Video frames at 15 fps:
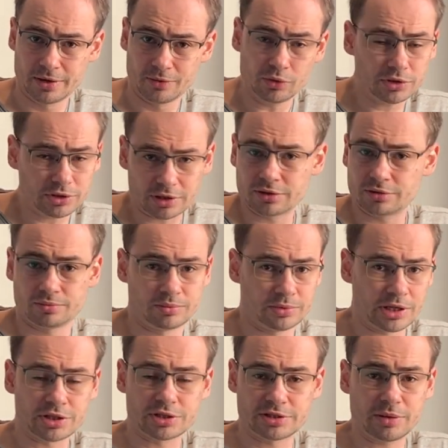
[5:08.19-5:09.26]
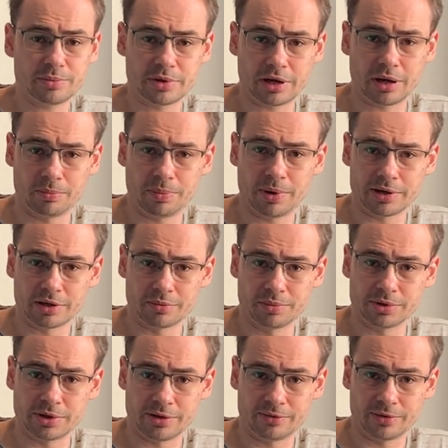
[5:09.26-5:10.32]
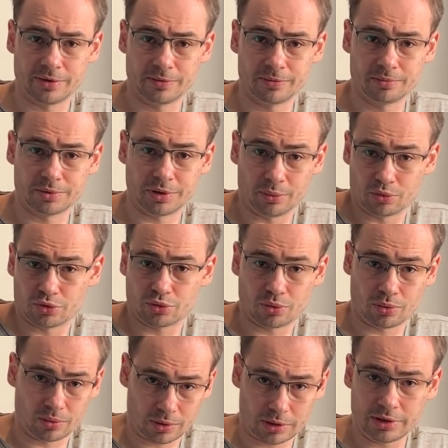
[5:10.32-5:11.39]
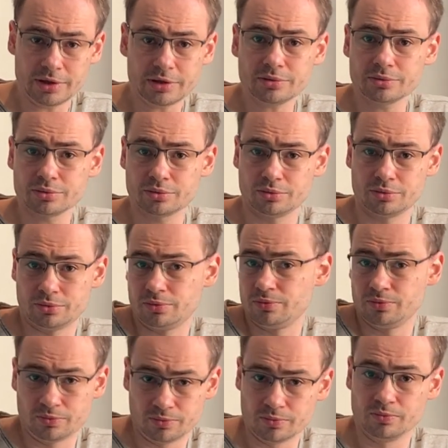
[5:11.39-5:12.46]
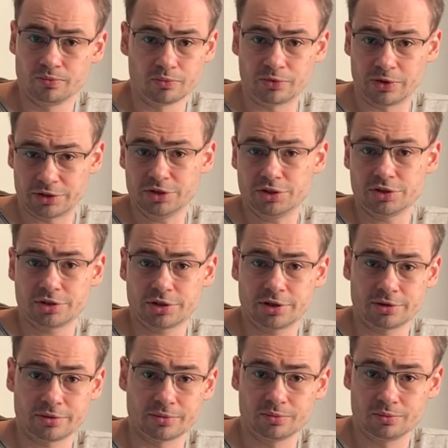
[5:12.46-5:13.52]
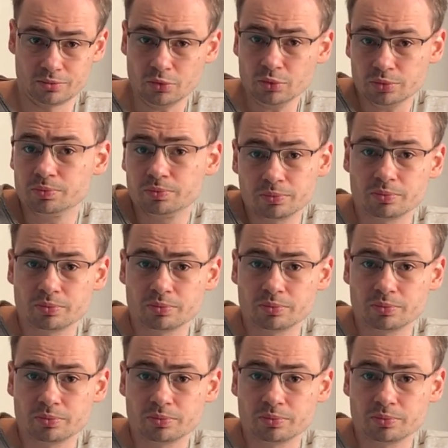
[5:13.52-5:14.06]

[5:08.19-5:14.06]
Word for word: Вот как та же самая компания Белавия потому что она э, фактически, ну,